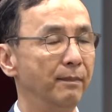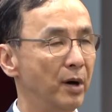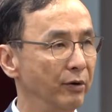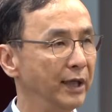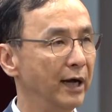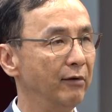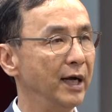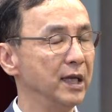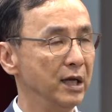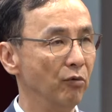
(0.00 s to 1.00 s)
保卫台
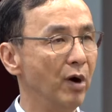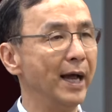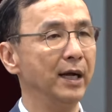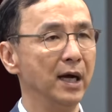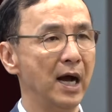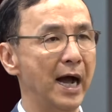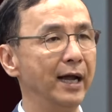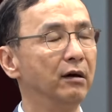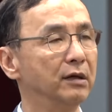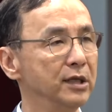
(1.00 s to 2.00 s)
湾以外，
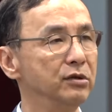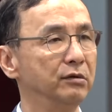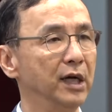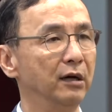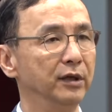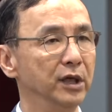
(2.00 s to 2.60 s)
还要更重要，